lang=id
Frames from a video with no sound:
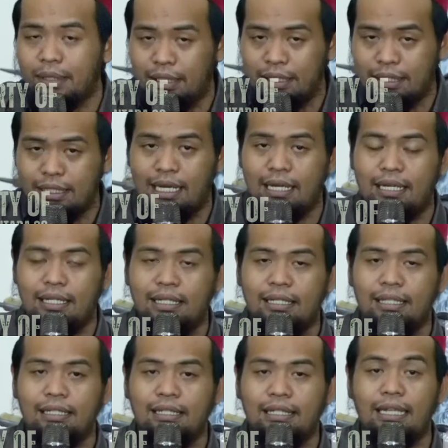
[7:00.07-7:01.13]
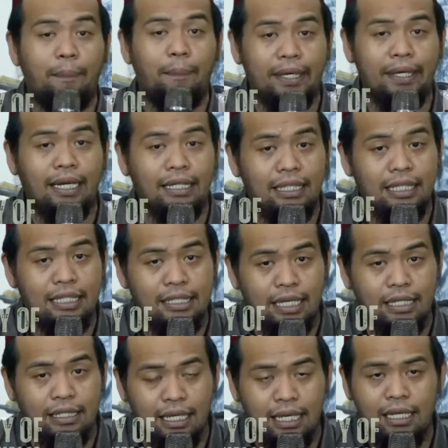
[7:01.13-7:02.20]
pemirsa ya para
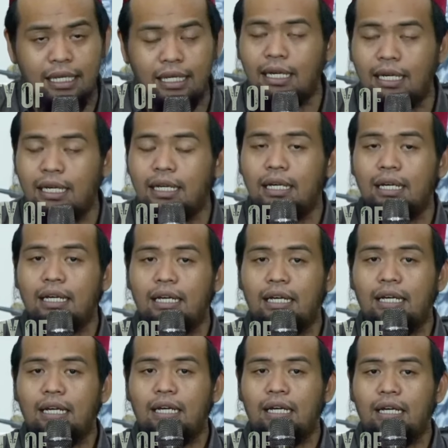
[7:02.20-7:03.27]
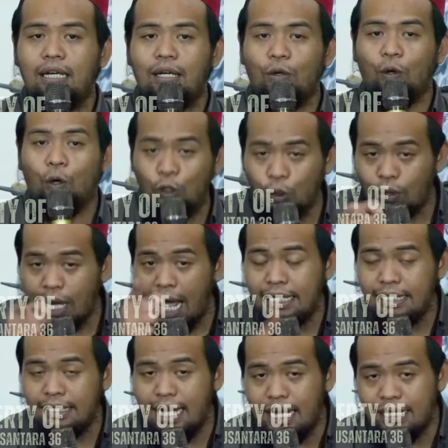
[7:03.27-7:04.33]
netizen ya untuk
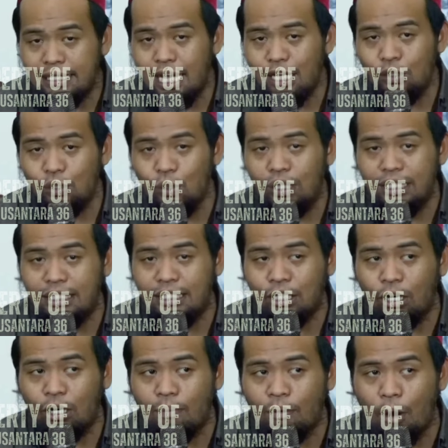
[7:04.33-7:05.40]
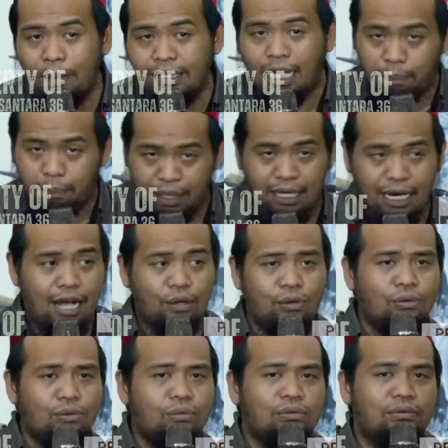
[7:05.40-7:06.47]
Anda yang nulis di kolom komentar
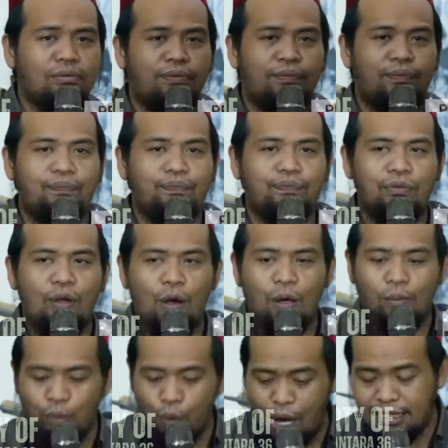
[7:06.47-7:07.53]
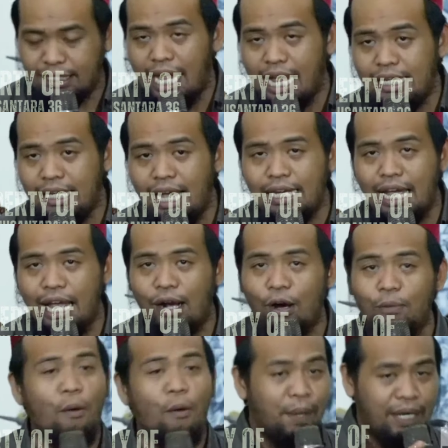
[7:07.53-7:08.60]
berlaku. Buat saya yang
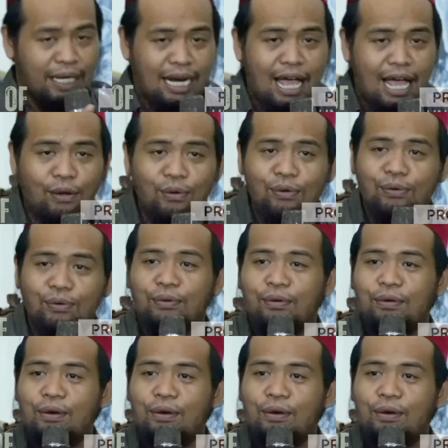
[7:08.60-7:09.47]
ngomong berlaku.